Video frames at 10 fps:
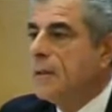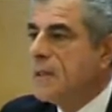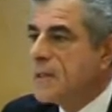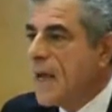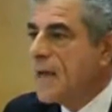
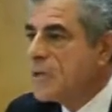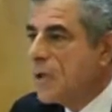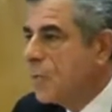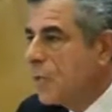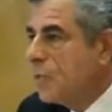
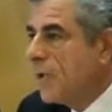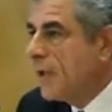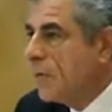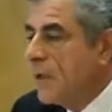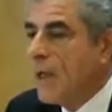disagi e
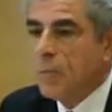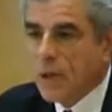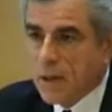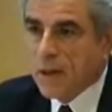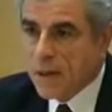problemi,
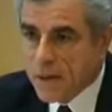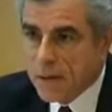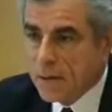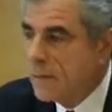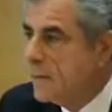ebbene
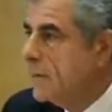lì